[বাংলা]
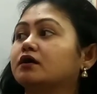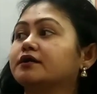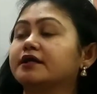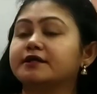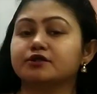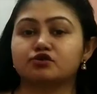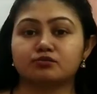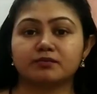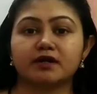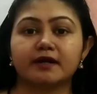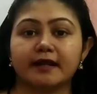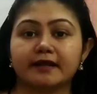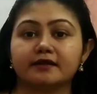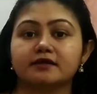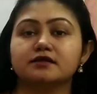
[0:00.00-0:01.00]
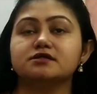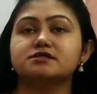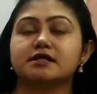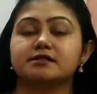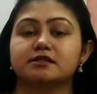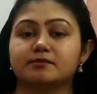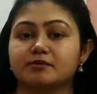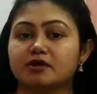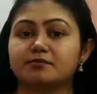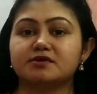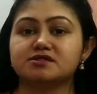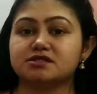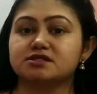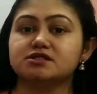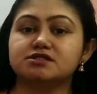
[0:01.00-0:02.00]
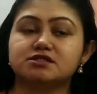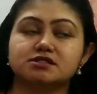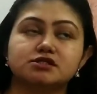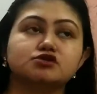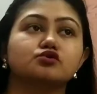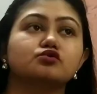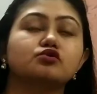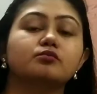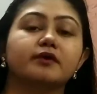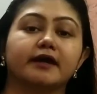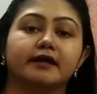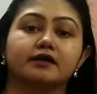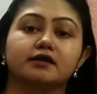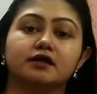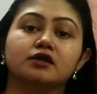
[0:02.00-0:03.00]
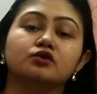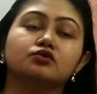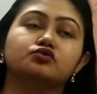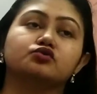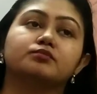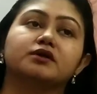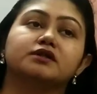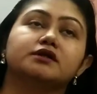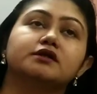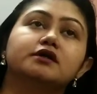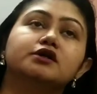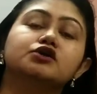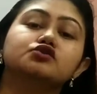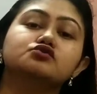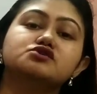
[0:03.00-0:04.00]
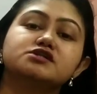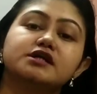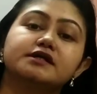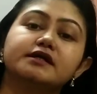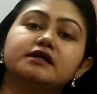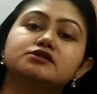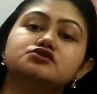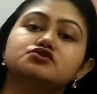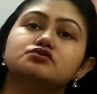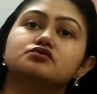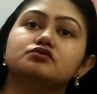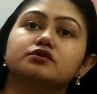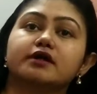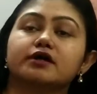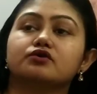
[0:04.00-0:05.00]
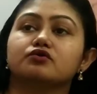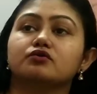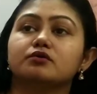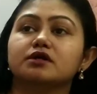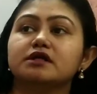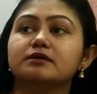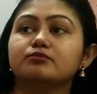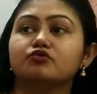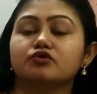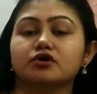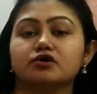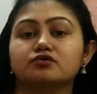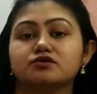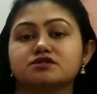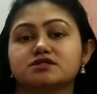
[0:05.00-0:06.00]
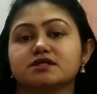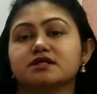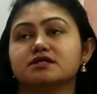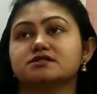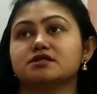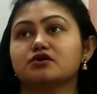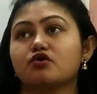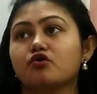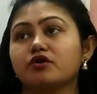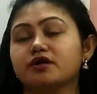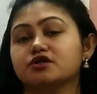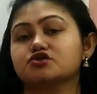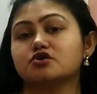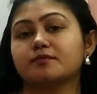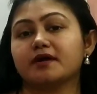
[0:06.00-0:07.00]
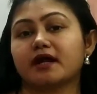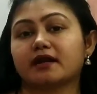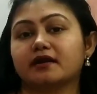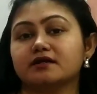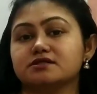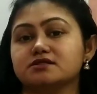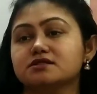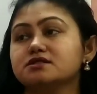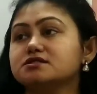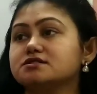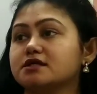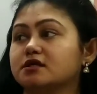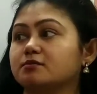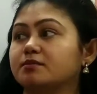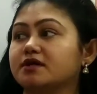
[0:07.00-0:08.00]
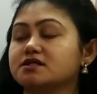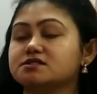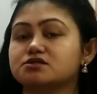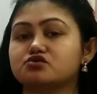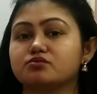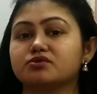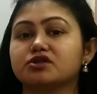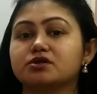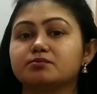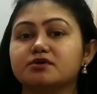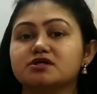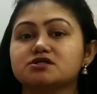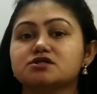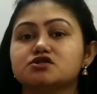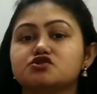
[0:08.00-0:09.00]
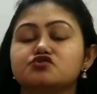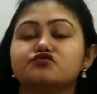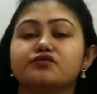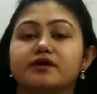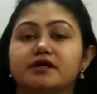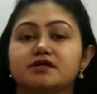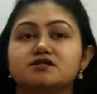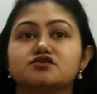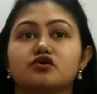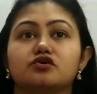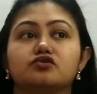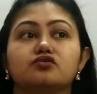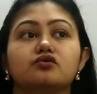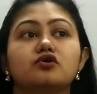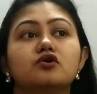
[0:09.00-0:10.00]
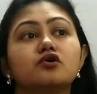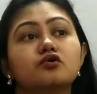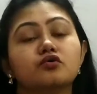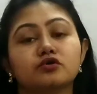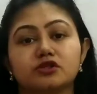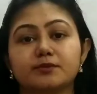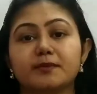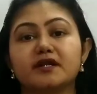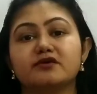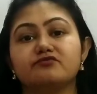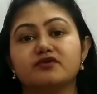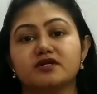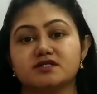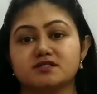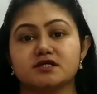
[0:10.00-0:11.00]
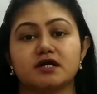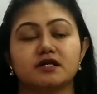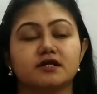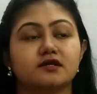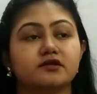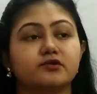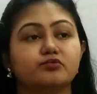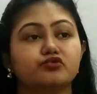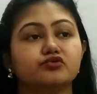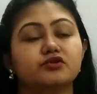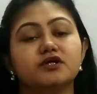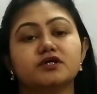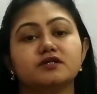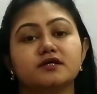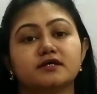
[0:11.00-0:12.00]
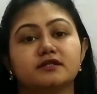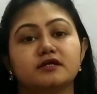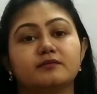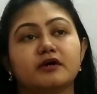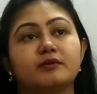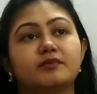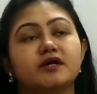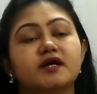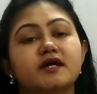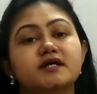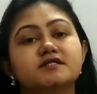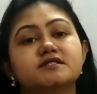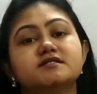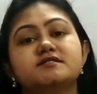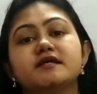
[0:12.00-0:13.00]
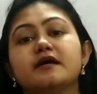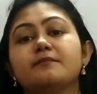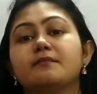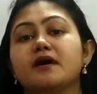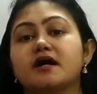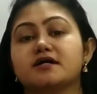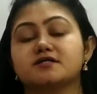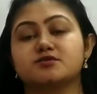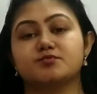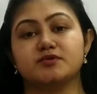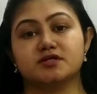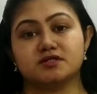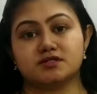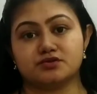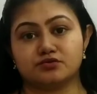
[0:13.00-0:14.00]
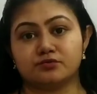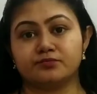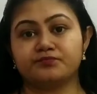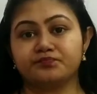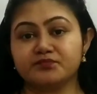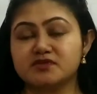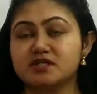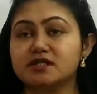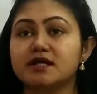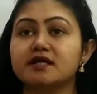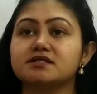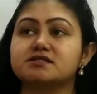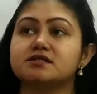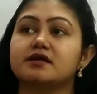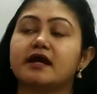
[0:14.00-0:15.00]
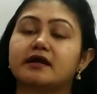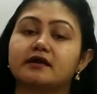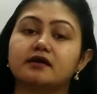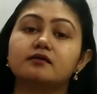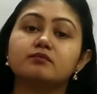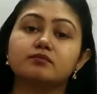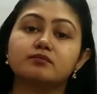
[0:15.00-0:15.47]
নেটে তোমরা র্যাঙ্কিং জানতে পারবে যে নিটে রকম র্যাঙ্ক এলো তোমাদের তো সেটার জন্য দেখো কি মনে হচ্ছে যে অনেক সময় একটা জিনিস দেখবে যে তোমাদের বেশ কিছু ফ্রেন্ডস হয়তো হতে পারে ফ্রেন্ড সার্কেলের মধ্যেই দেখতে পাবে যে সেম মার্কস পেয়েছো ঠিক আছে একটা